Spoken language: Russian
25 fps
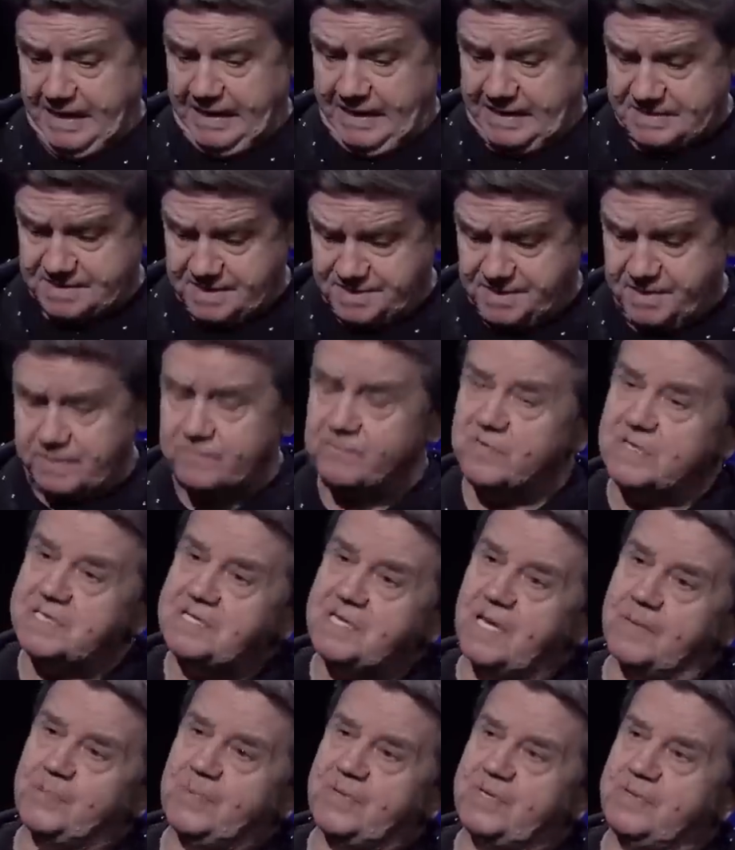А затем
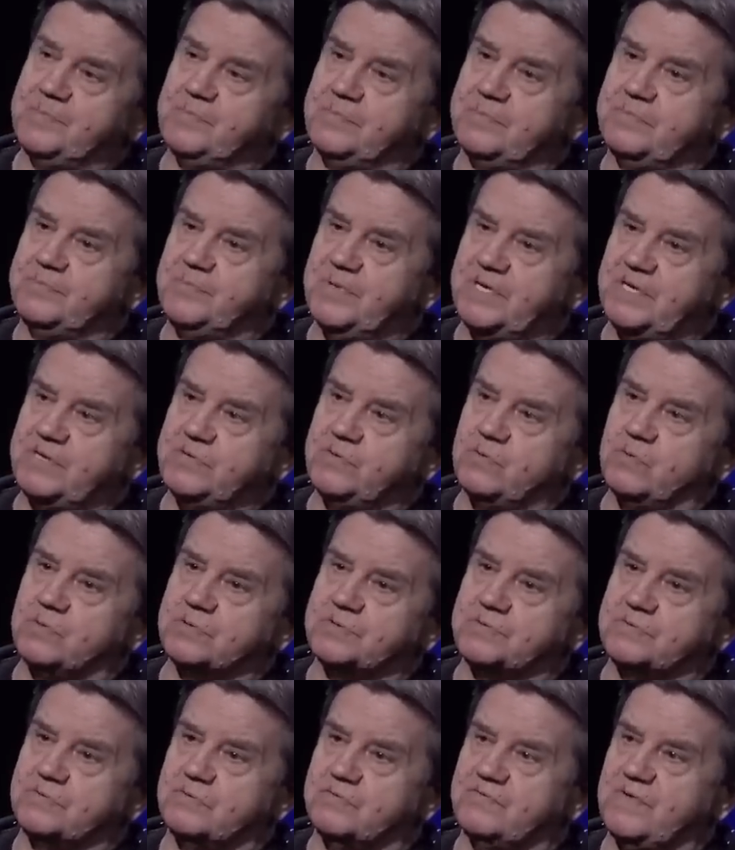война
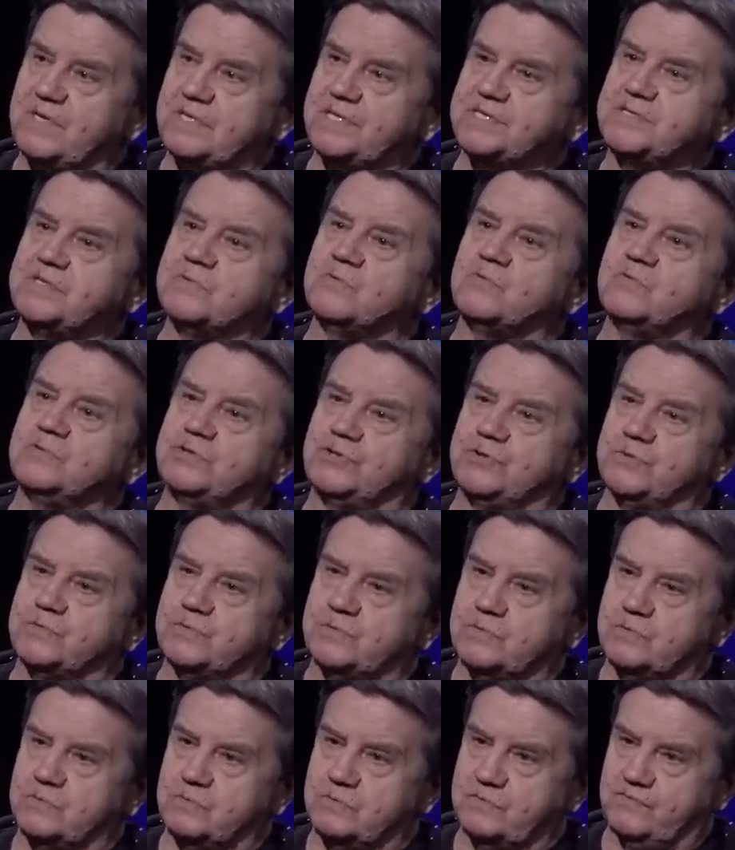перейдет в вялотекущую
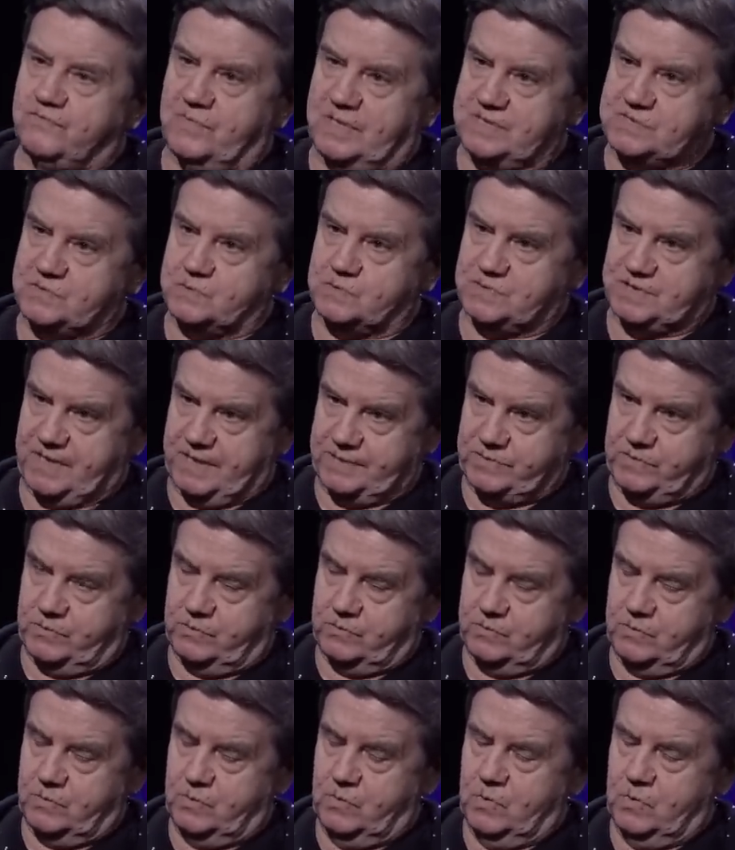такую фазу, стадию